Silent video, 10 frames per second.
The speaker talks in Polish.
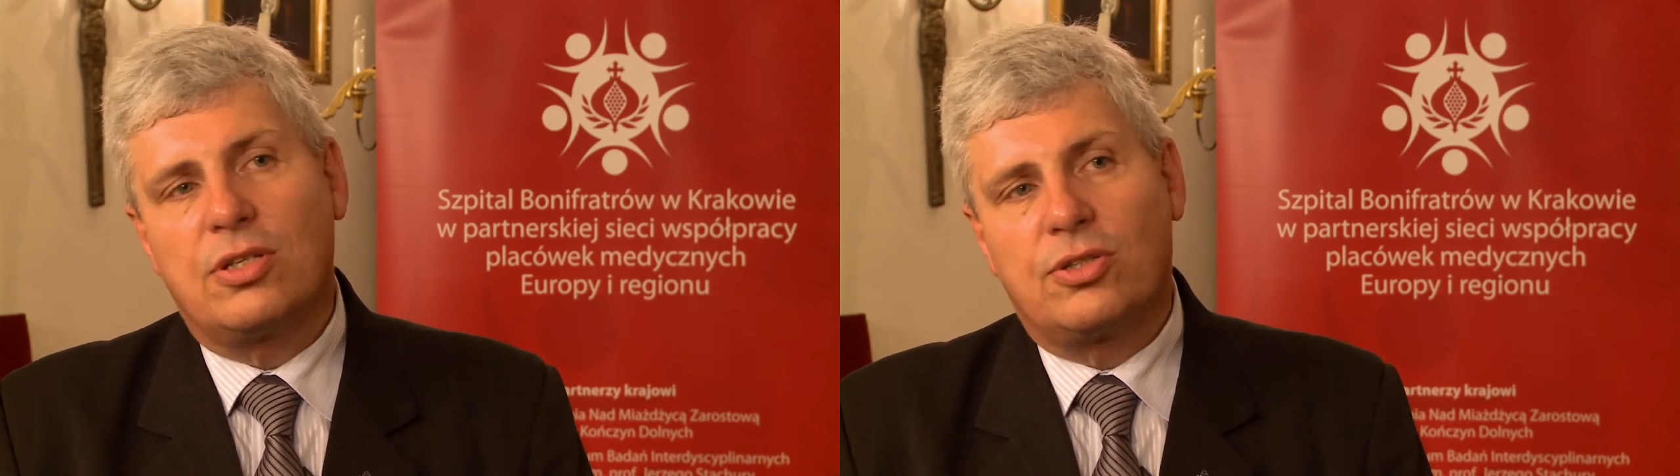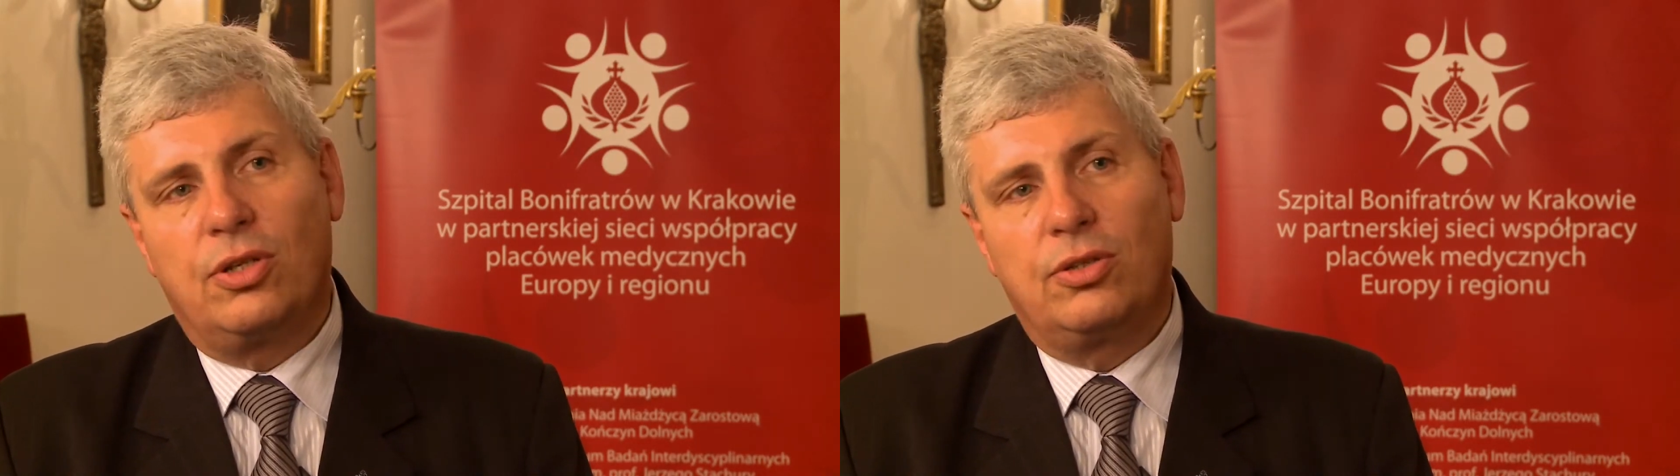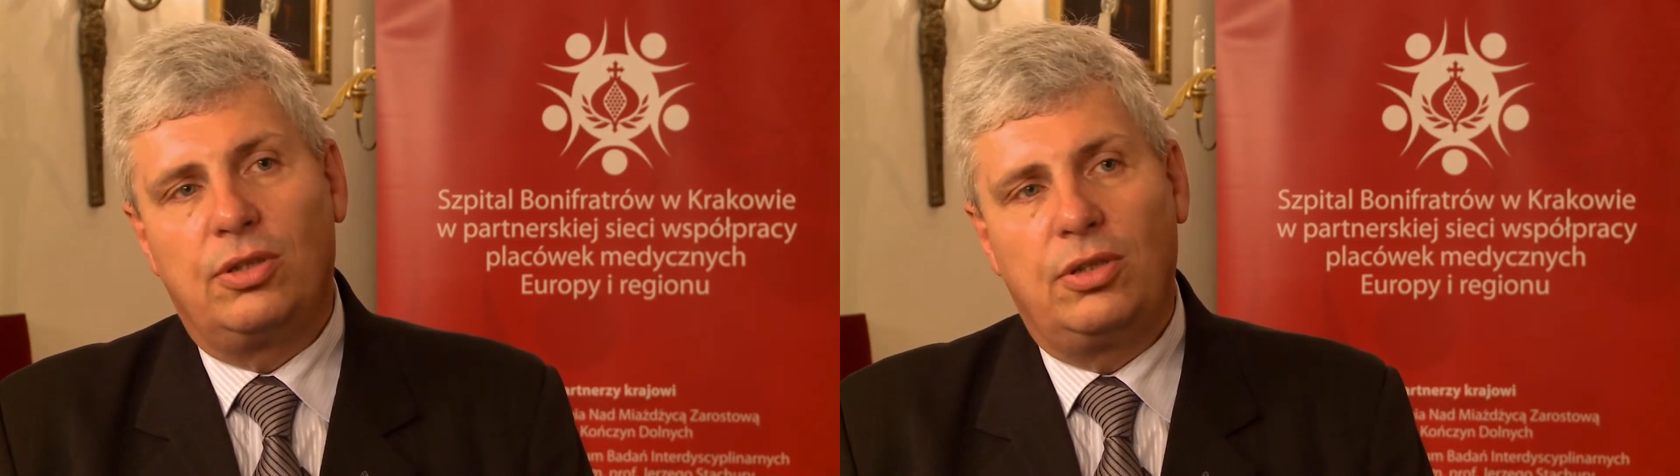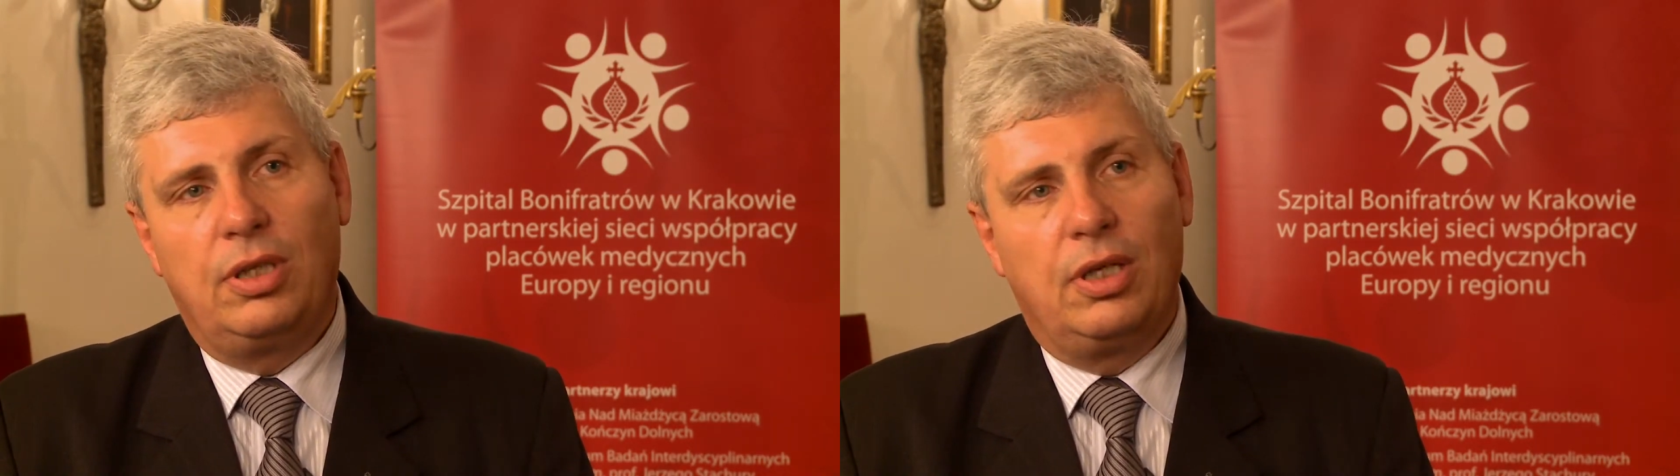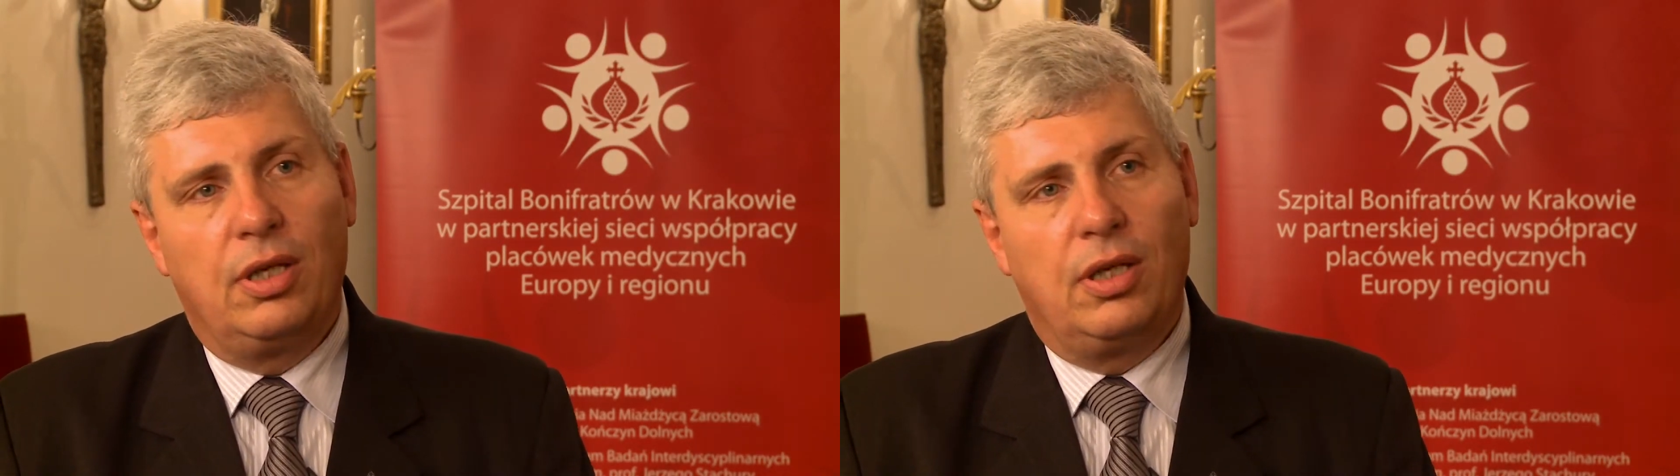strony
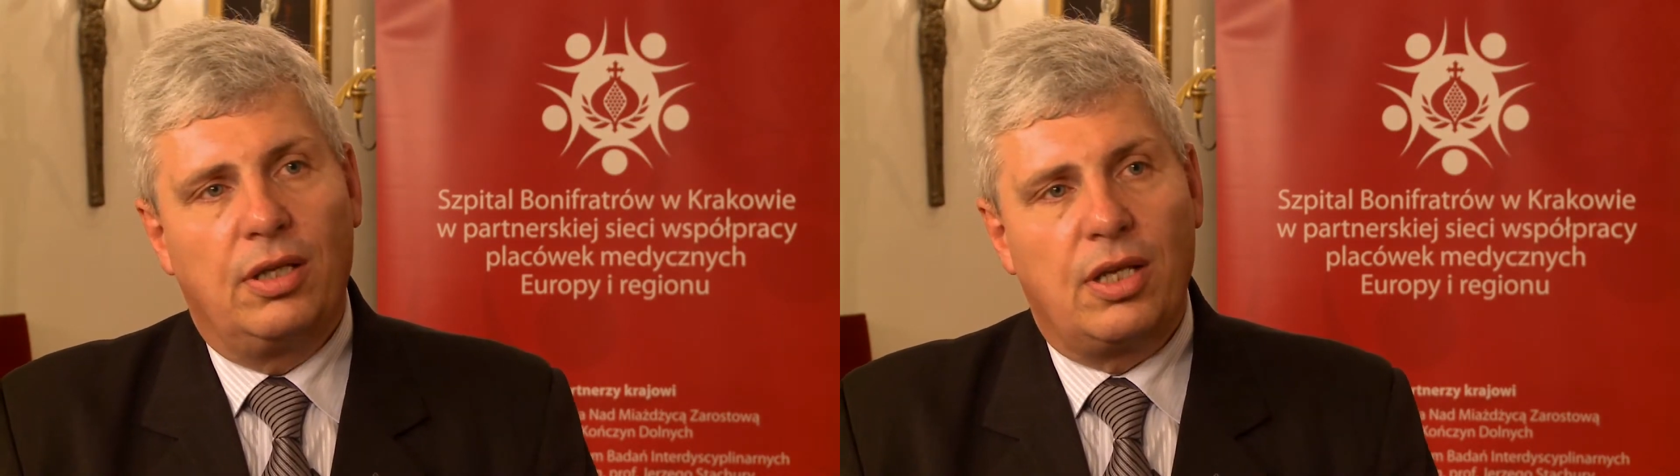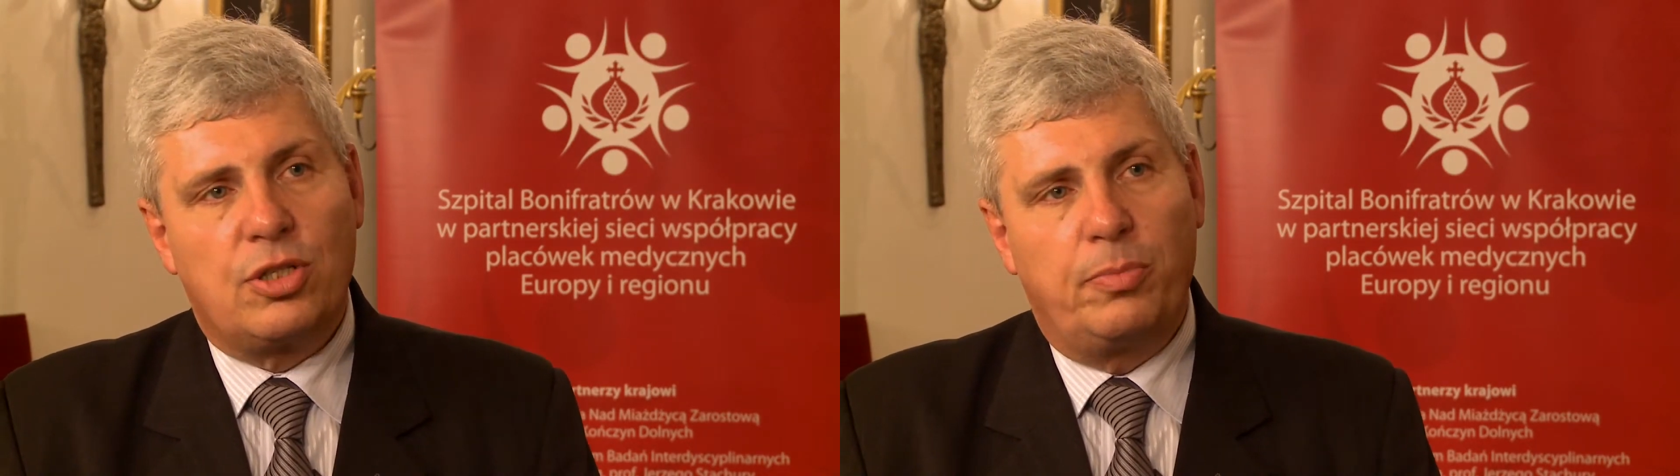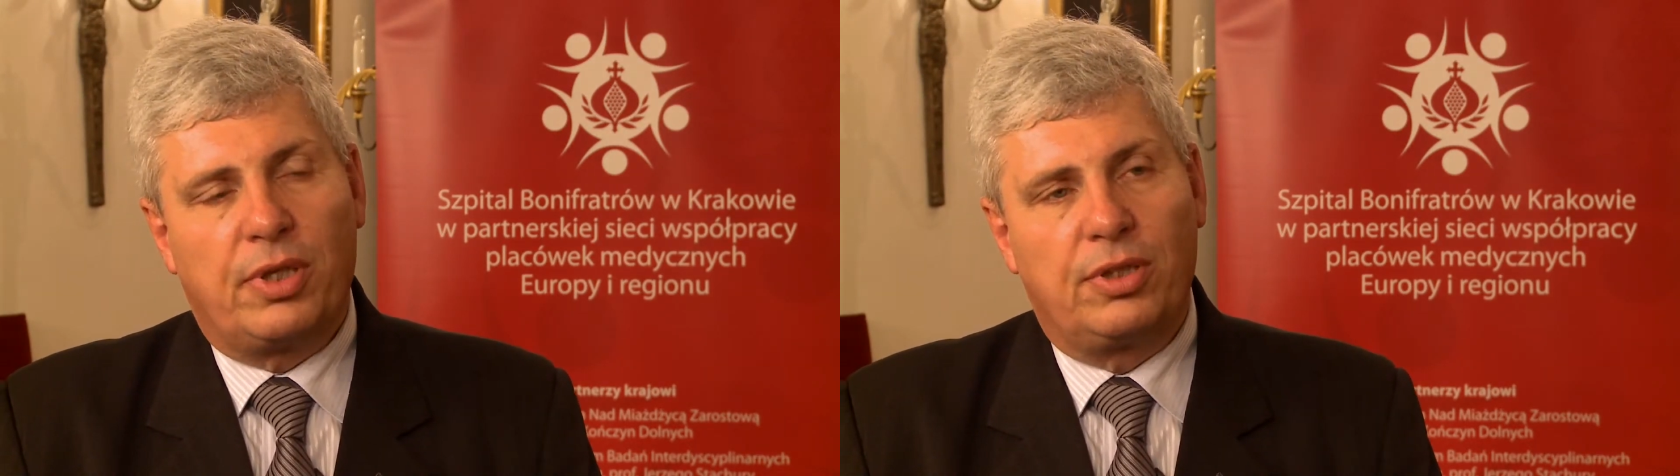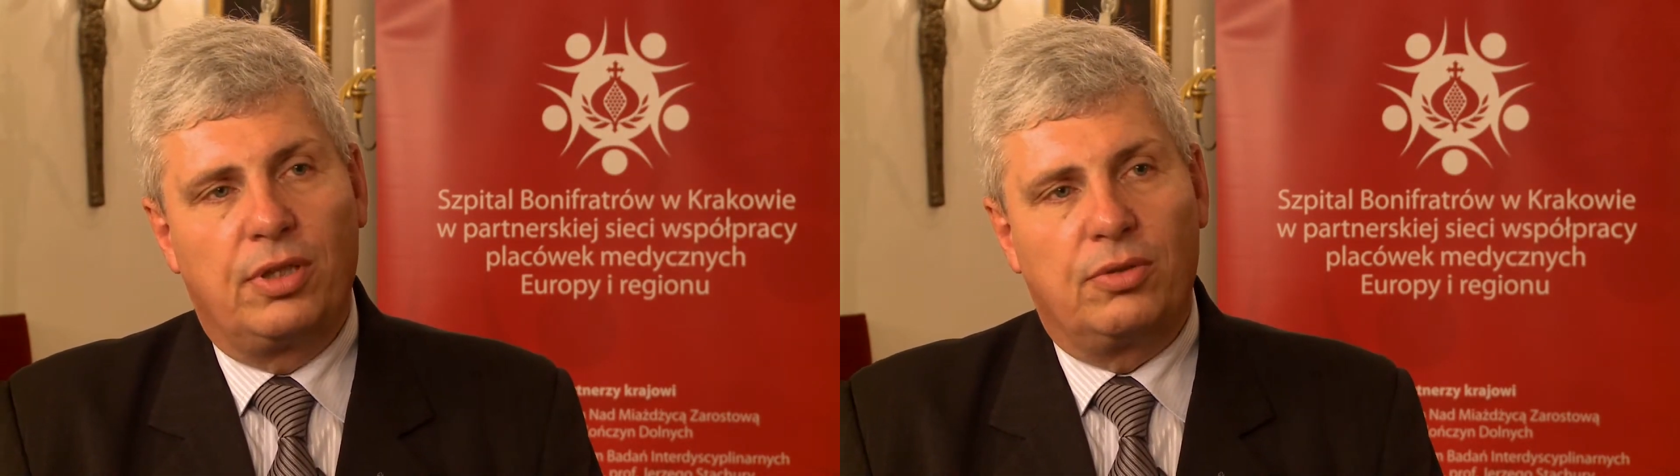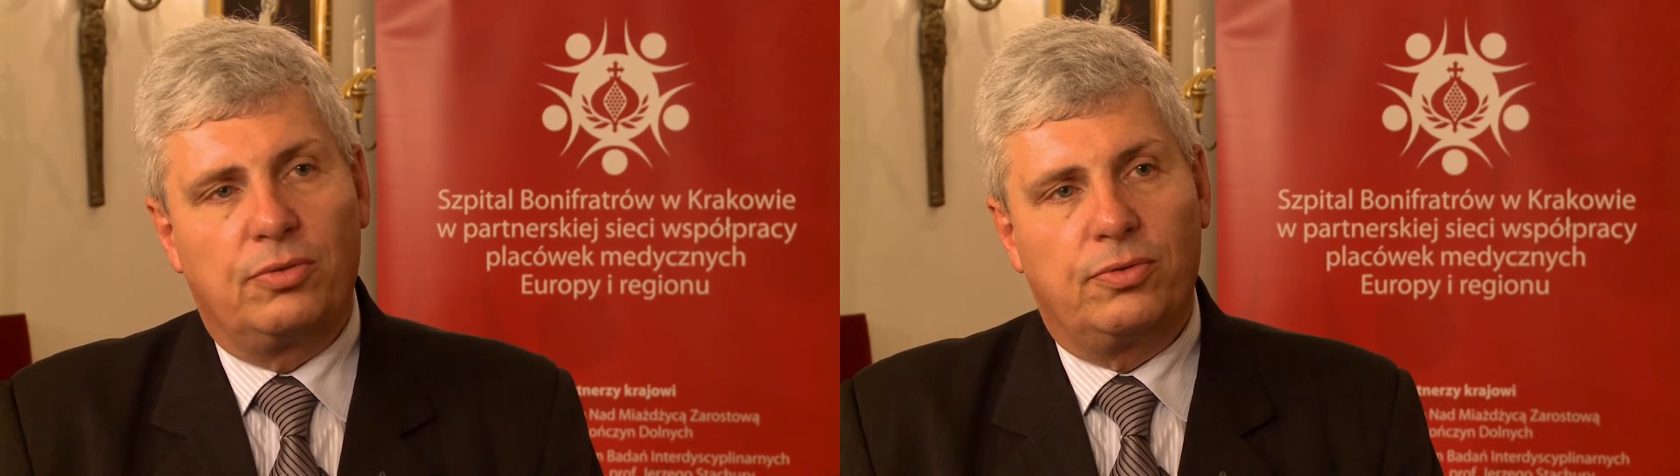naszych
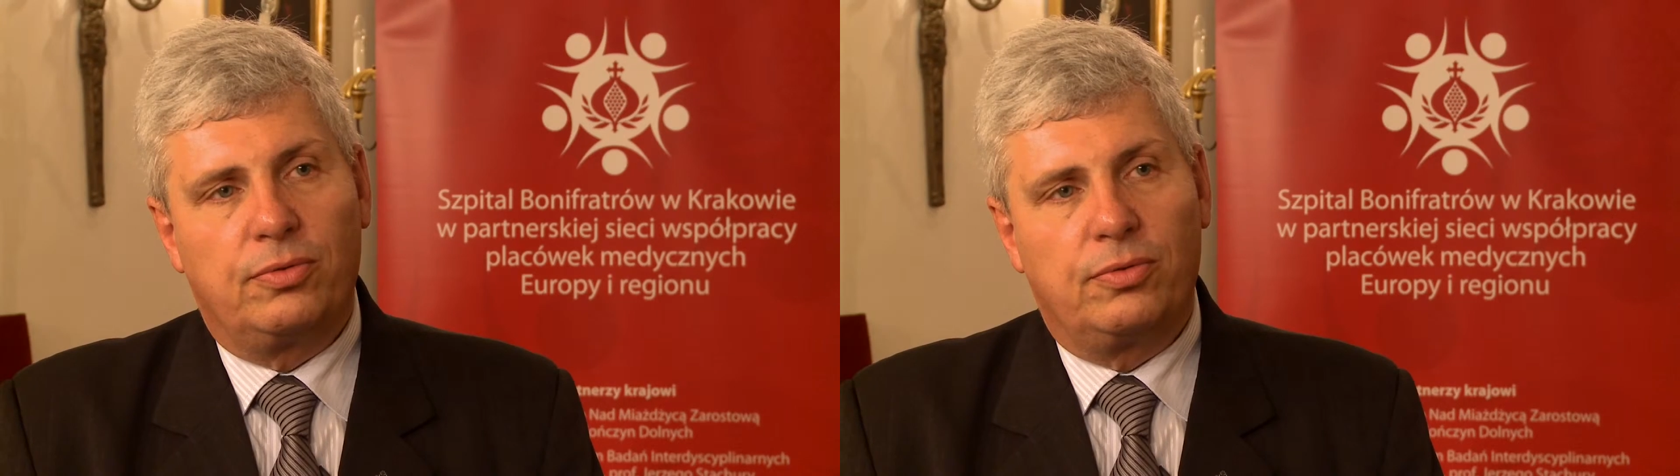partnerów.